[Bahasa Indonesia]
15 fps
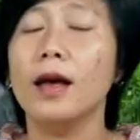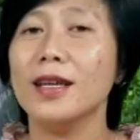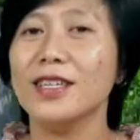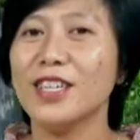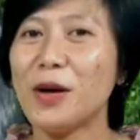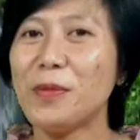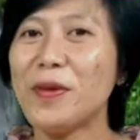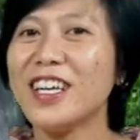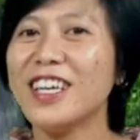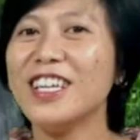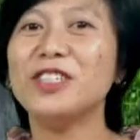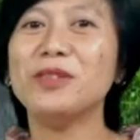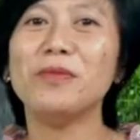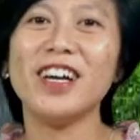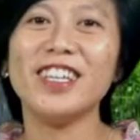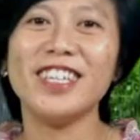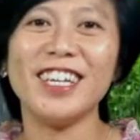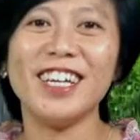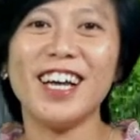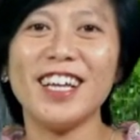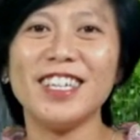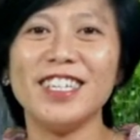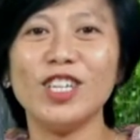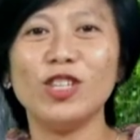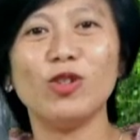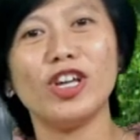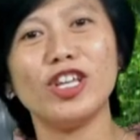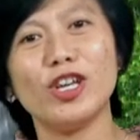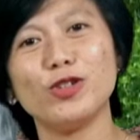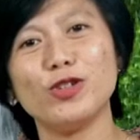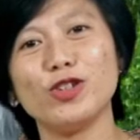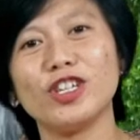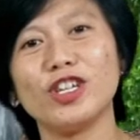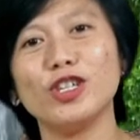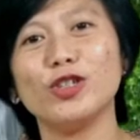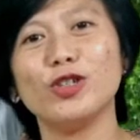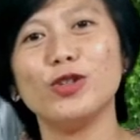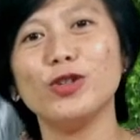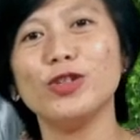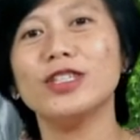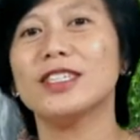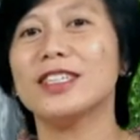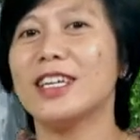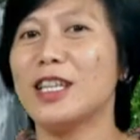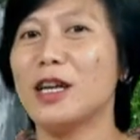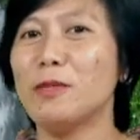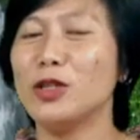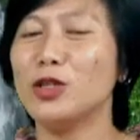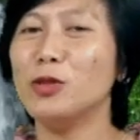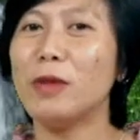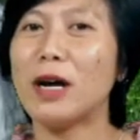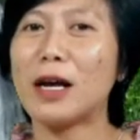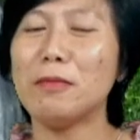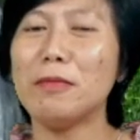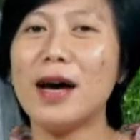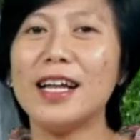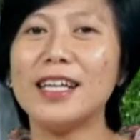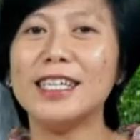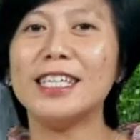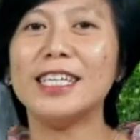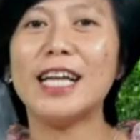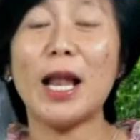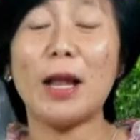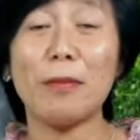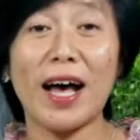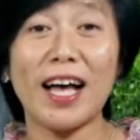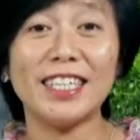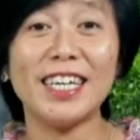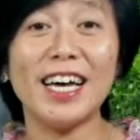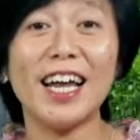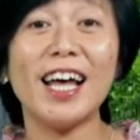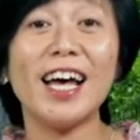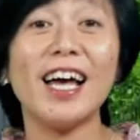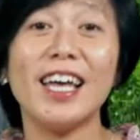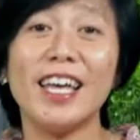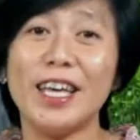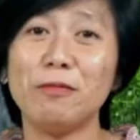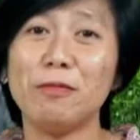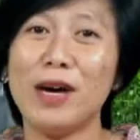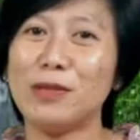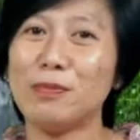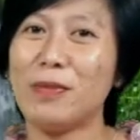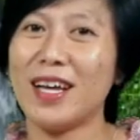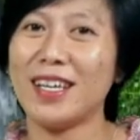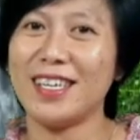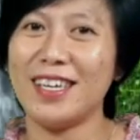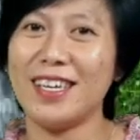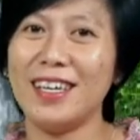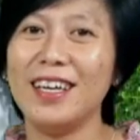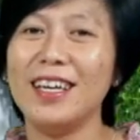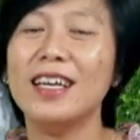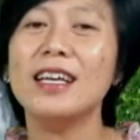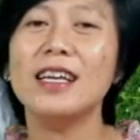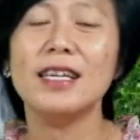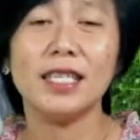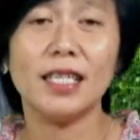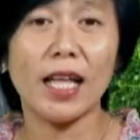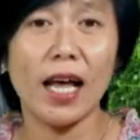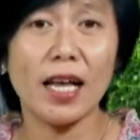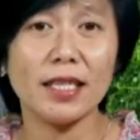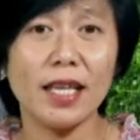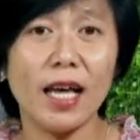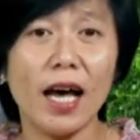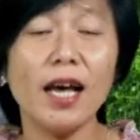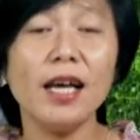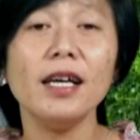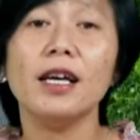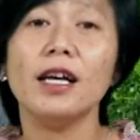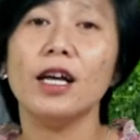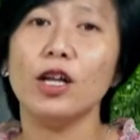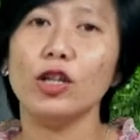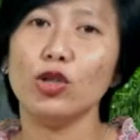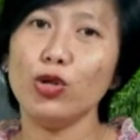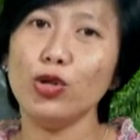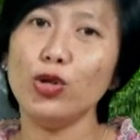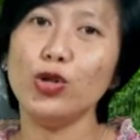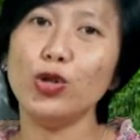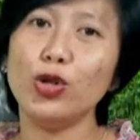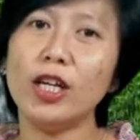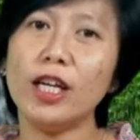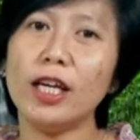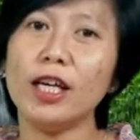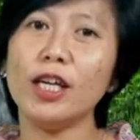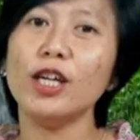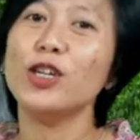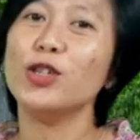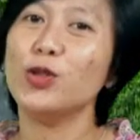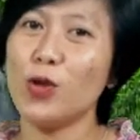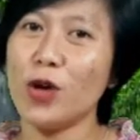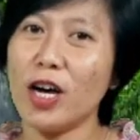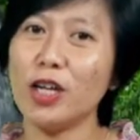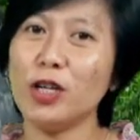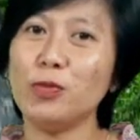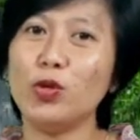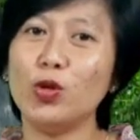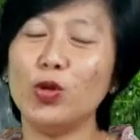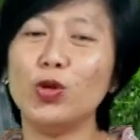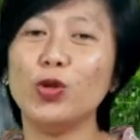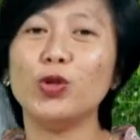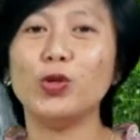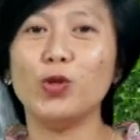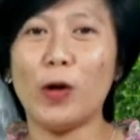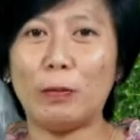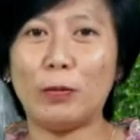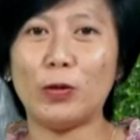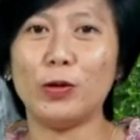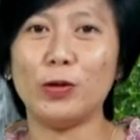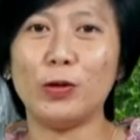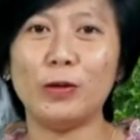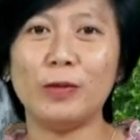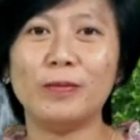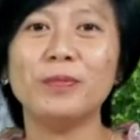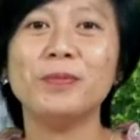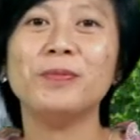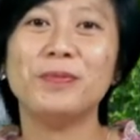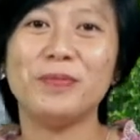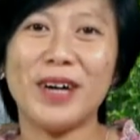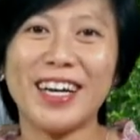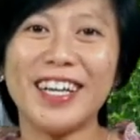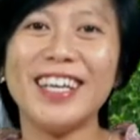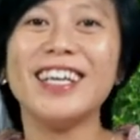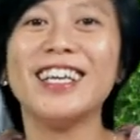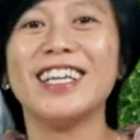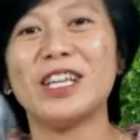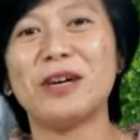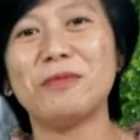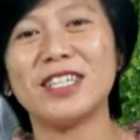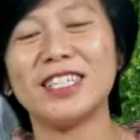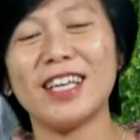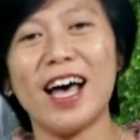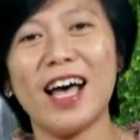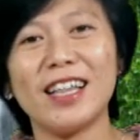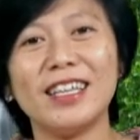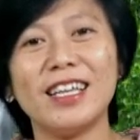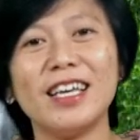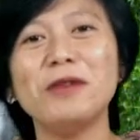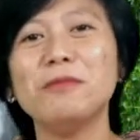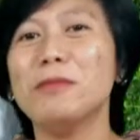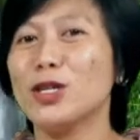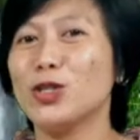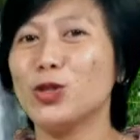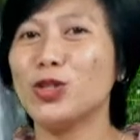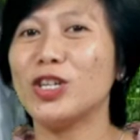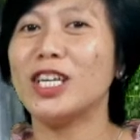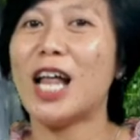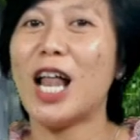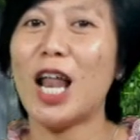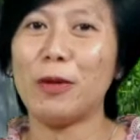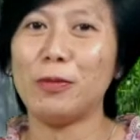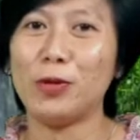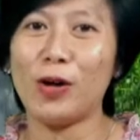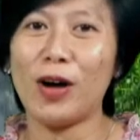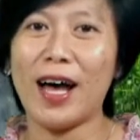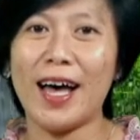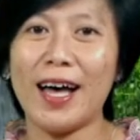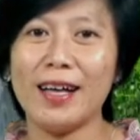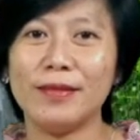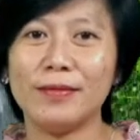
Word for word: Selamat pagi jemaat yang dikasih Tuhan Yesus Kristus. Kita berjumpa kembali di dalam acara Hikmat Pagi. Selasa, 7 Juli 2020. Mari kita bersahati masuk di dalam doa.